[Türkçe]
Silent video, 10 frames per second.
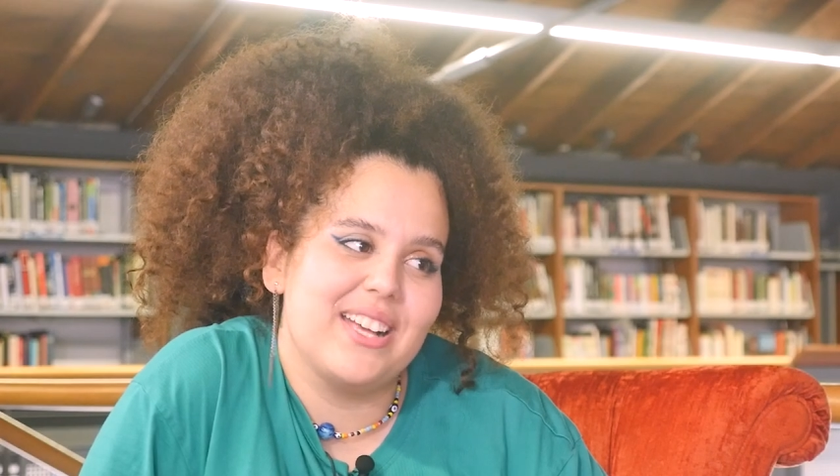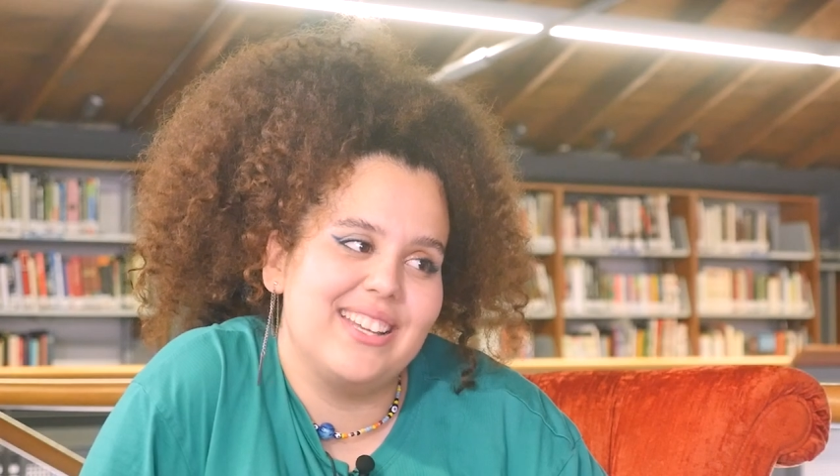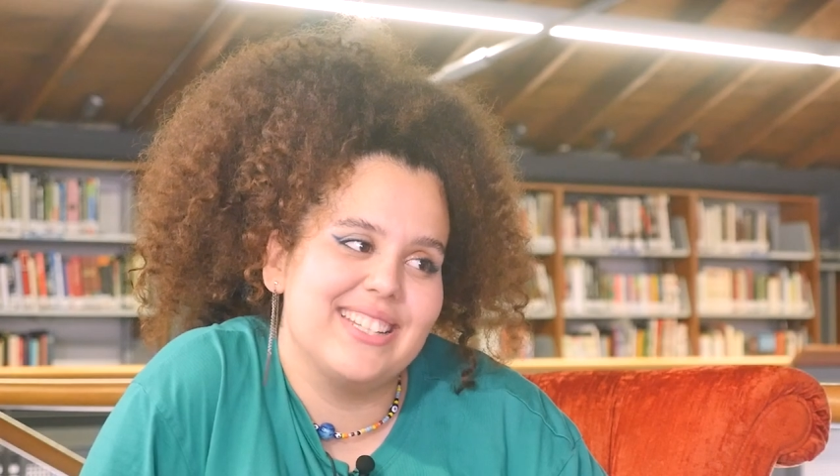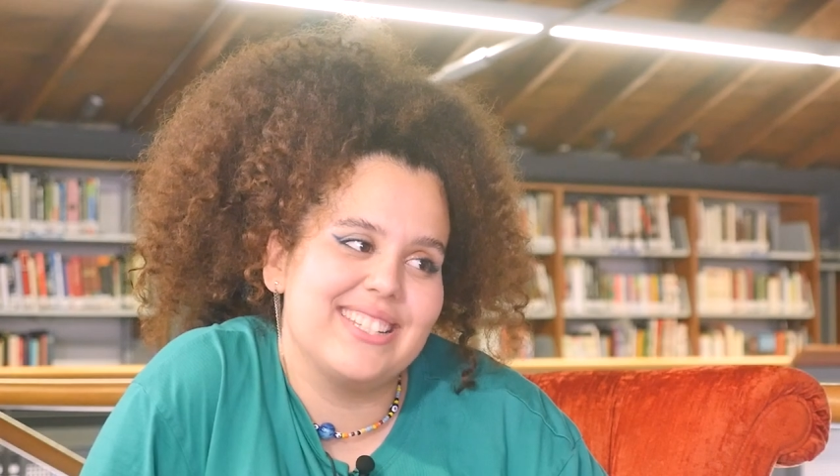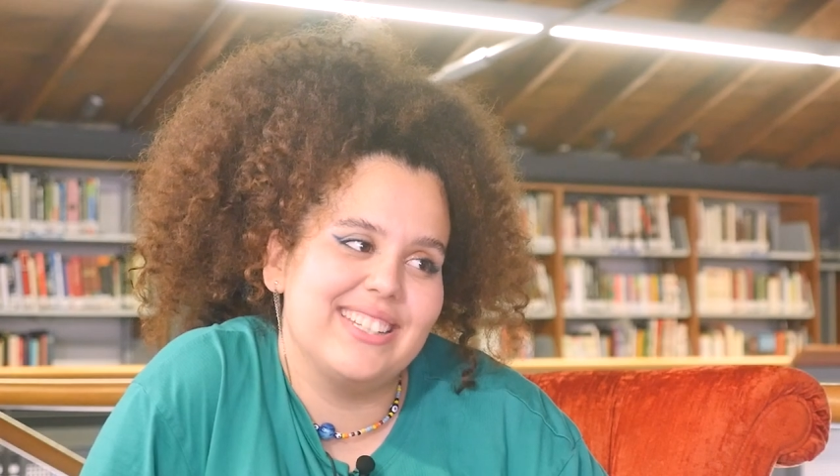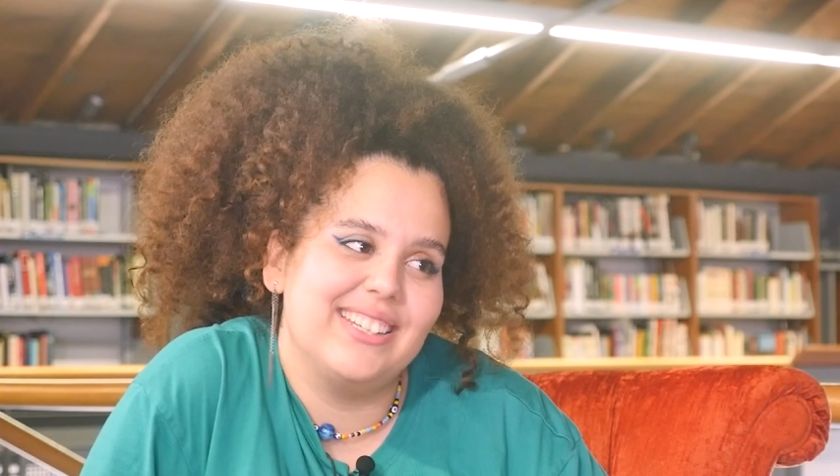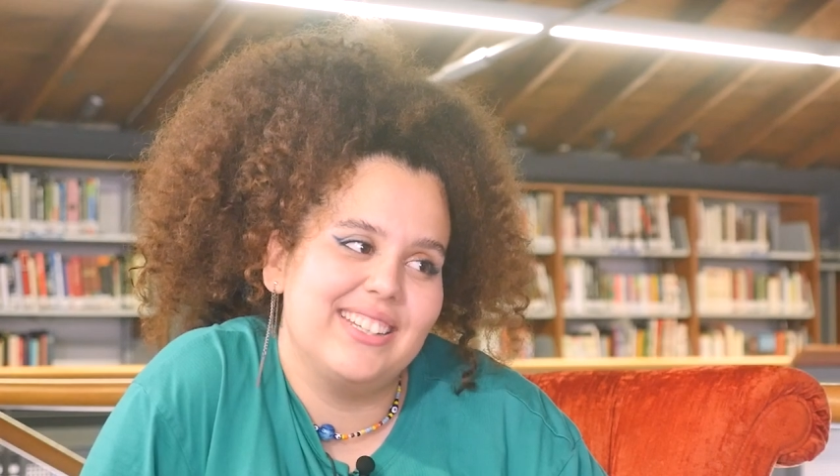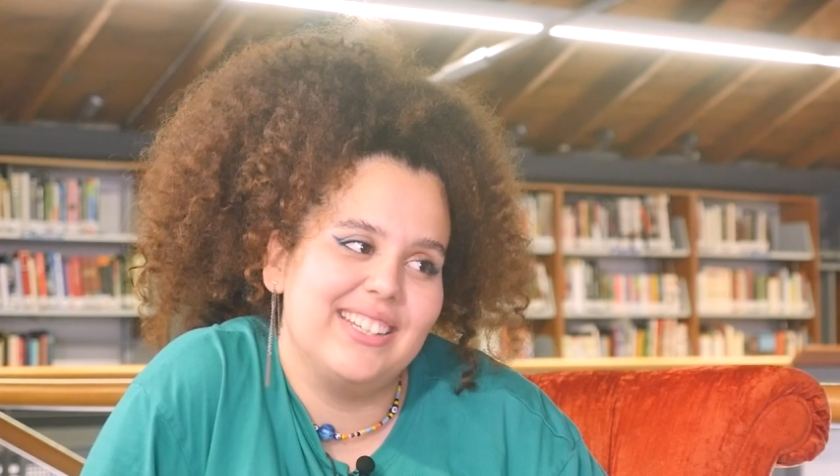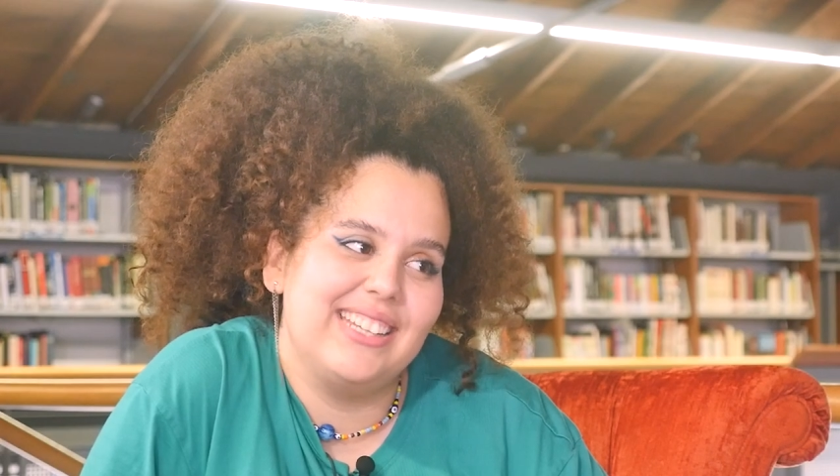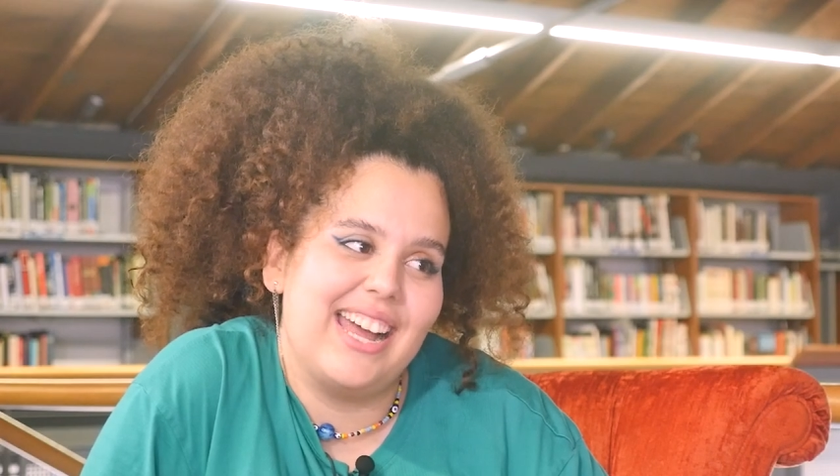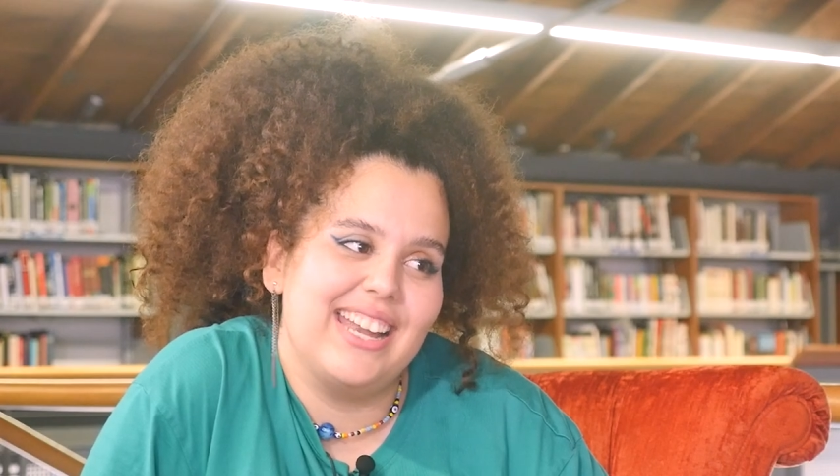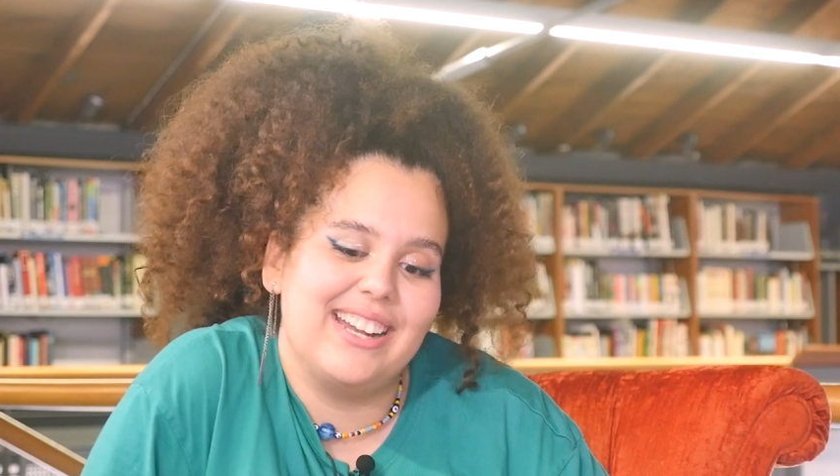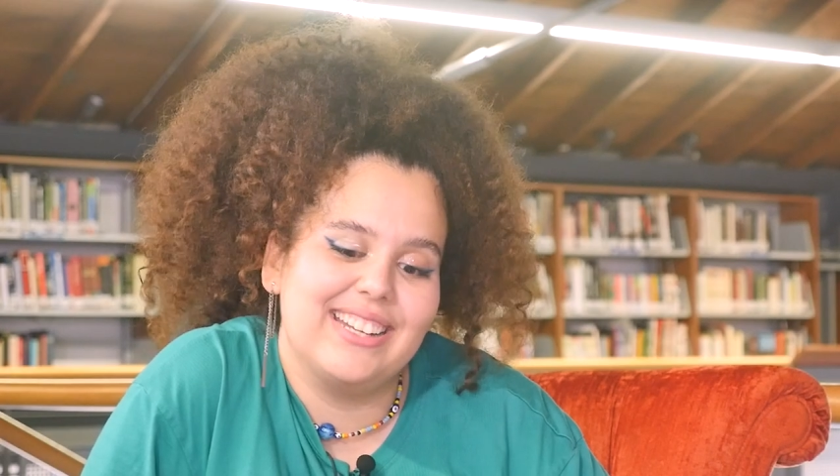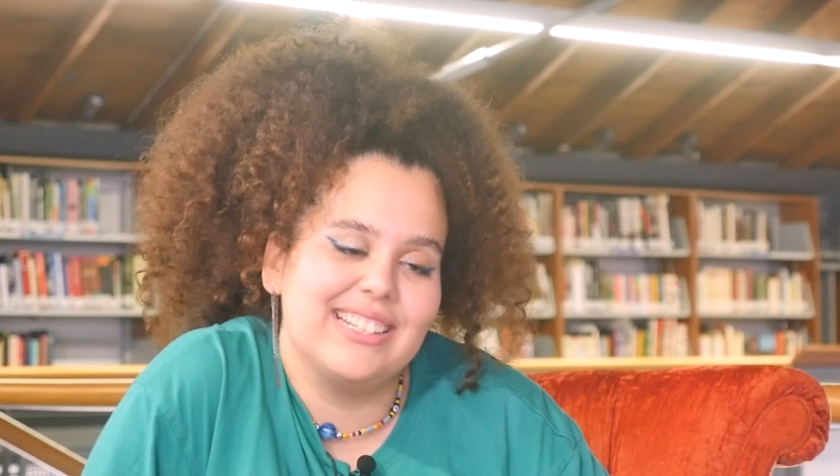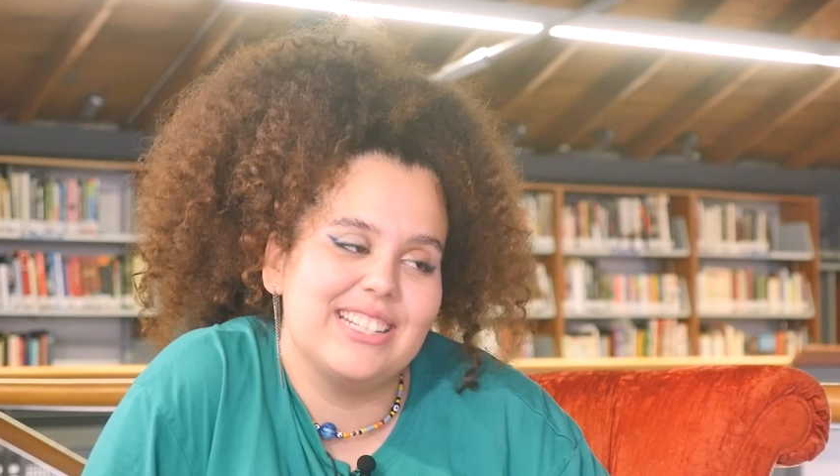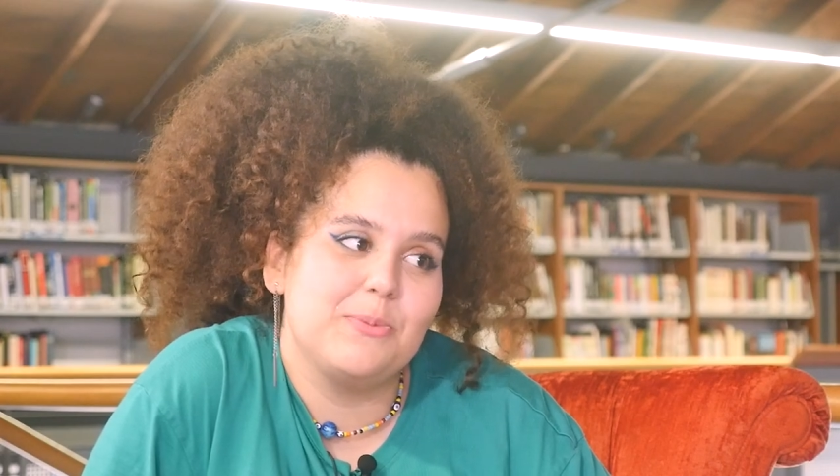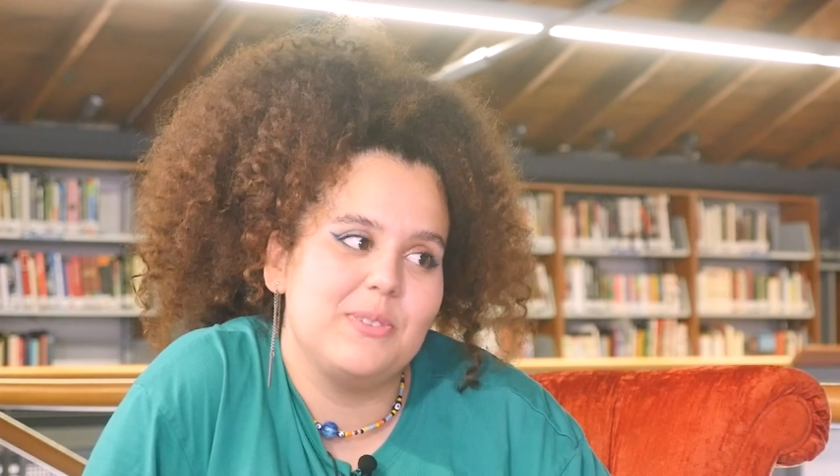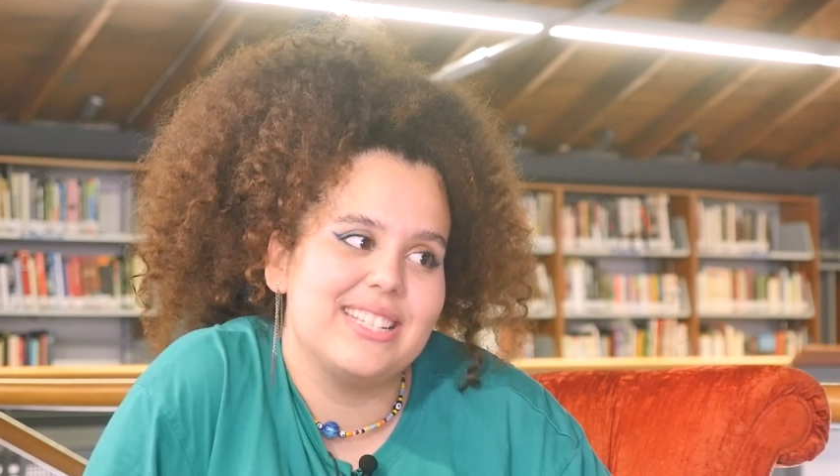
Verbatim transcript: sahnesi evet. yani arada açıp